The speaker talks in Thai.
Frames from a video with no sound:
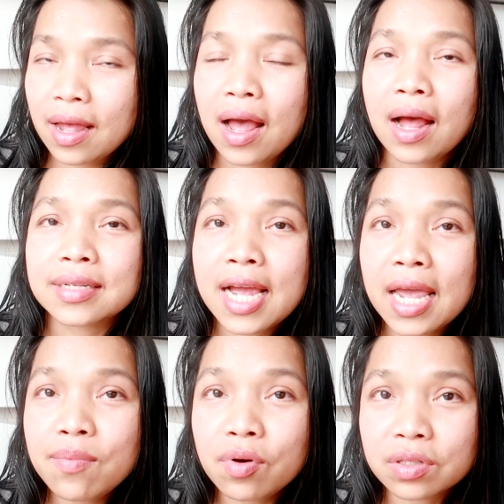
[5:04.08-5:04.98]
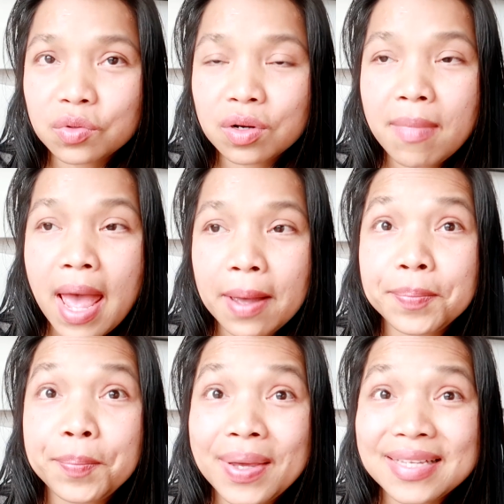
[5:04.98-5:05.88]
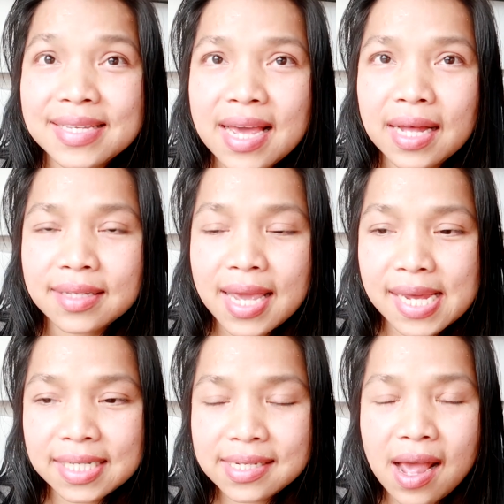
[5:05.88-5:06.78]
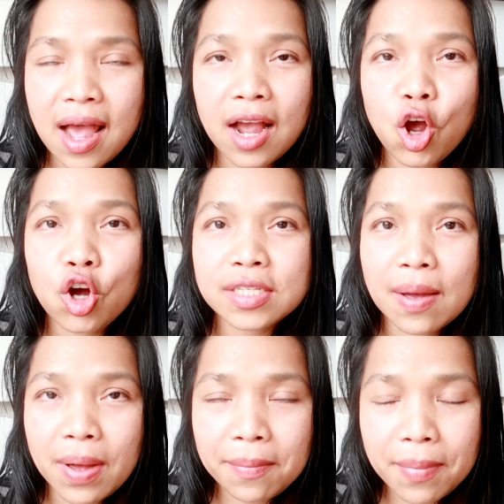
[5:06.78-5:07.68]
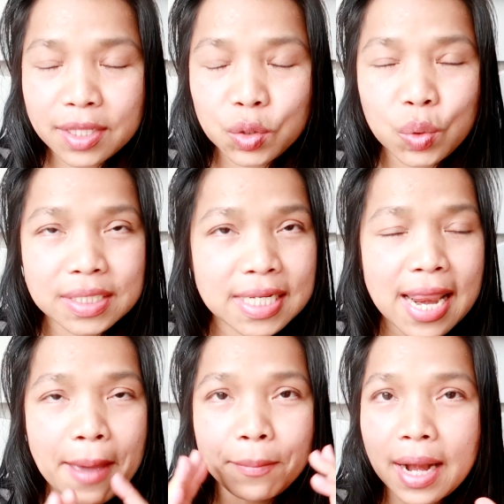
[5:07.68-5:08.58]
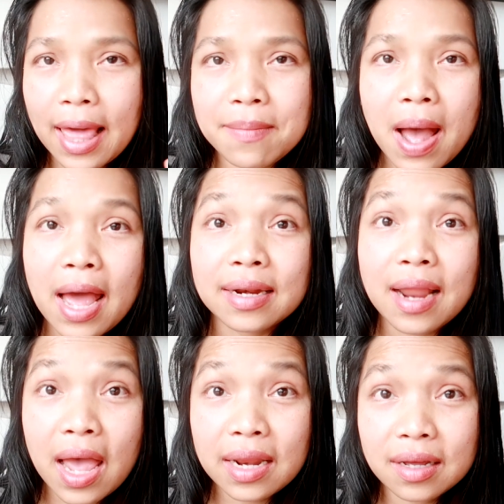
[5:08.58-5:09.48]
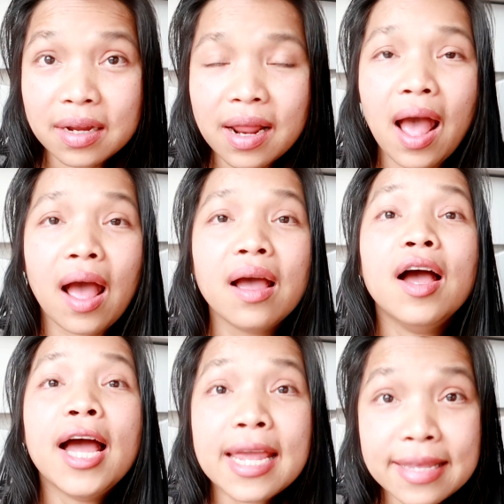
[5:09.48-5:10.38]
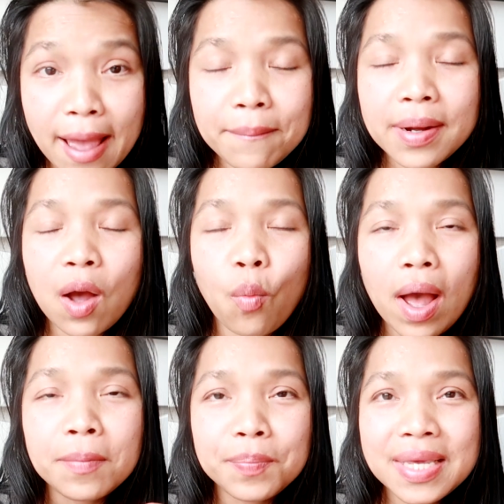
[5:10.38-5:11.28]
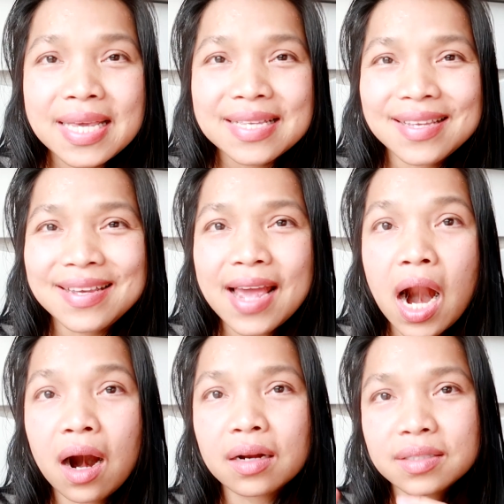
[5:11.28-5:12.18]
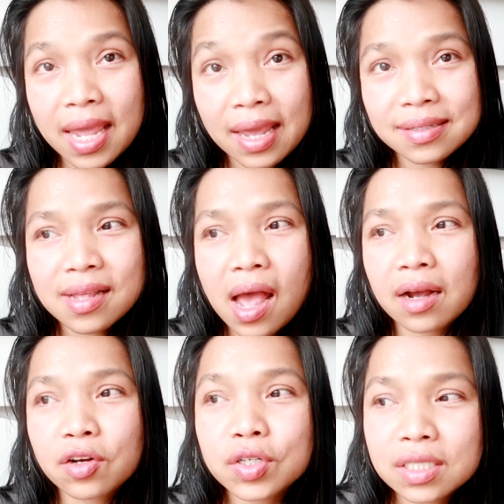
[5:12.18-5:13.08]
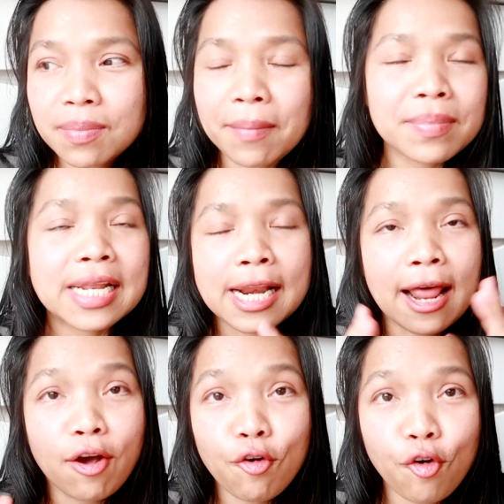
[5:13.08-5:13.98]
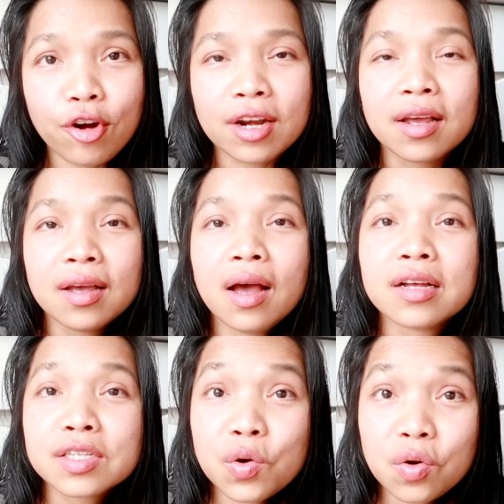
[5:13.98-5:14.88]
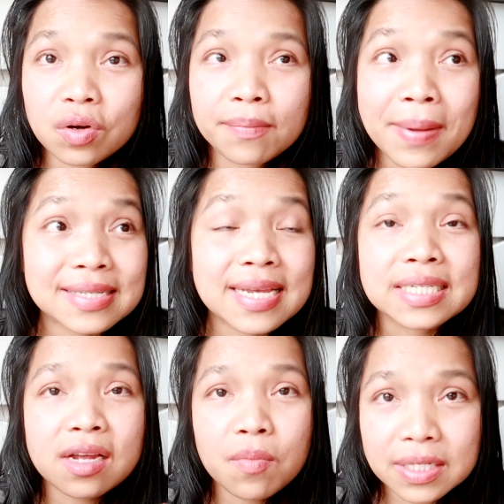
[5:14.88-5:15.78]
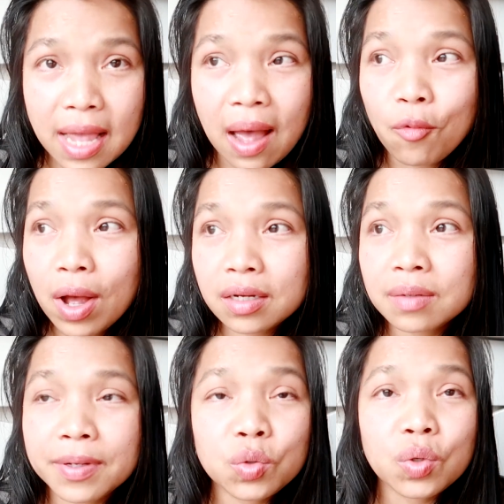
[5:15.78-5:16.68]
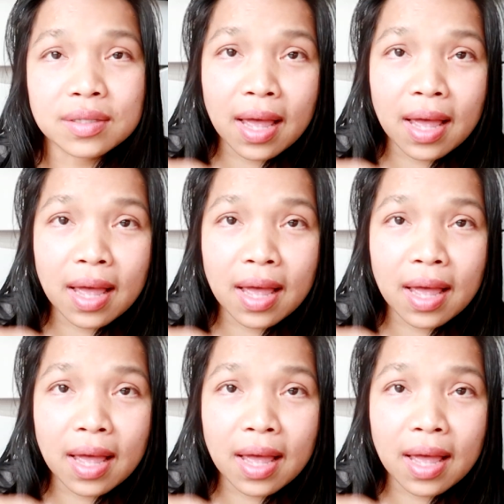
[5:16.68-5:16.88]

ดค่ะใช้ผลตรวจแบบ PCR test นะคะก็สามารถไปตรวจที่ lab ใกล้บ้านได้เลยนะคะย้ำค่ะว่า PCR test นะคะก็คือแบบมีหลายๆคนส่ง message เข้ามาถามว่าไปตรวจ